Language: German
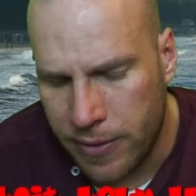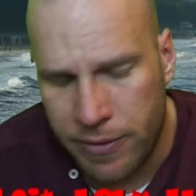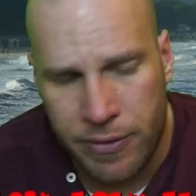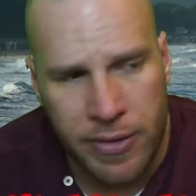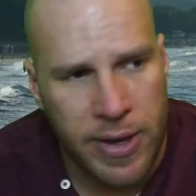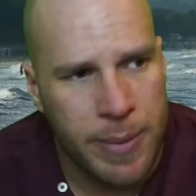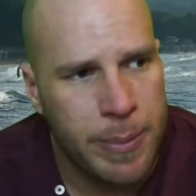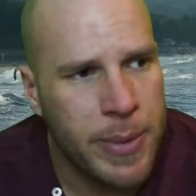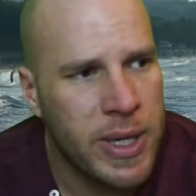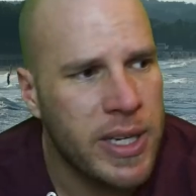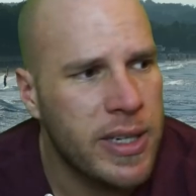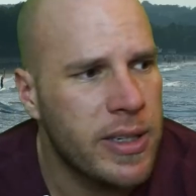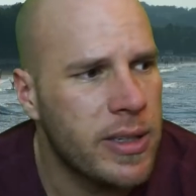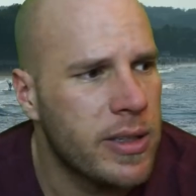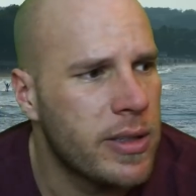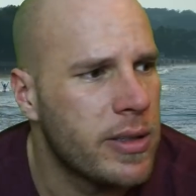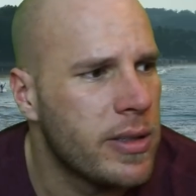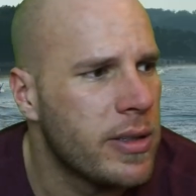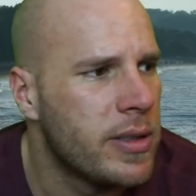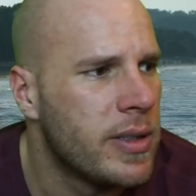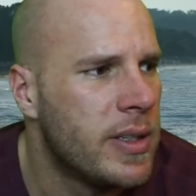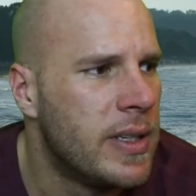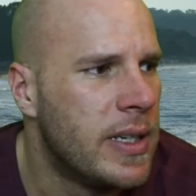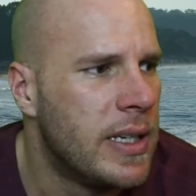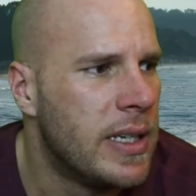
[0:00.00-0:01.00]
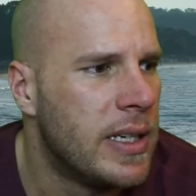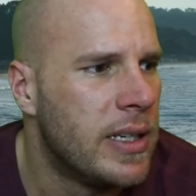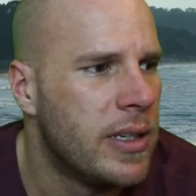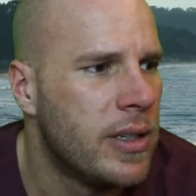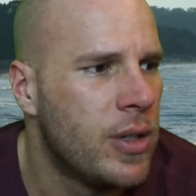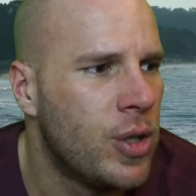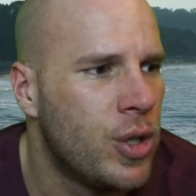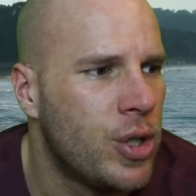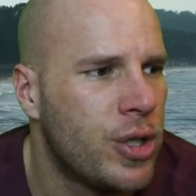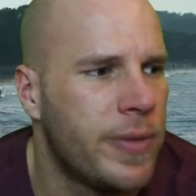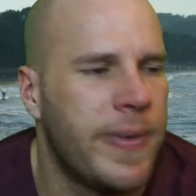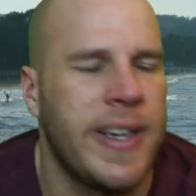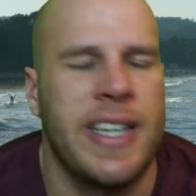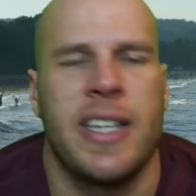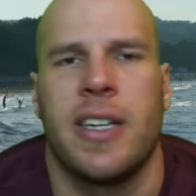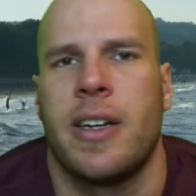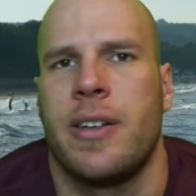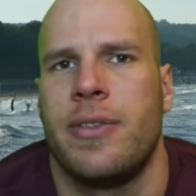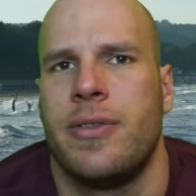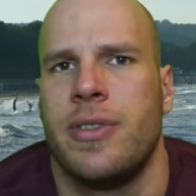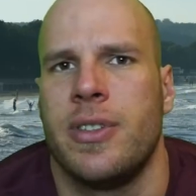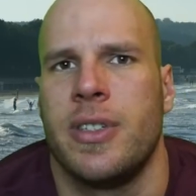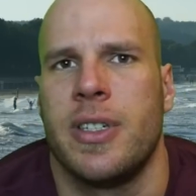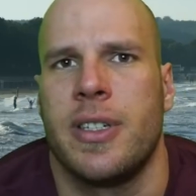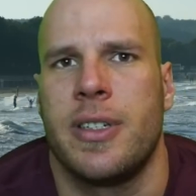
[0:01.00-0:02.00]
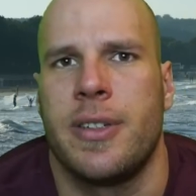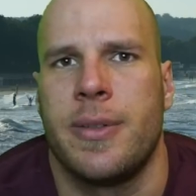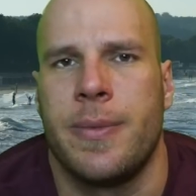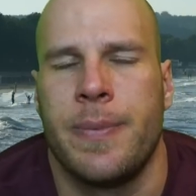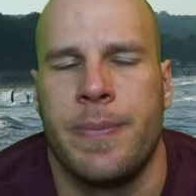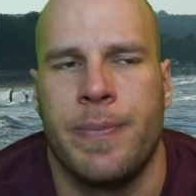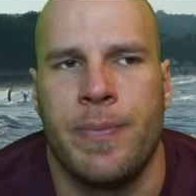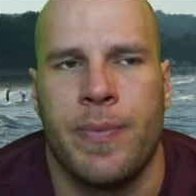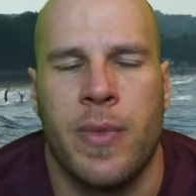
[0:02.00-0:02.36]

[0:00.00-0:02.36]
wenn man schwächer wird,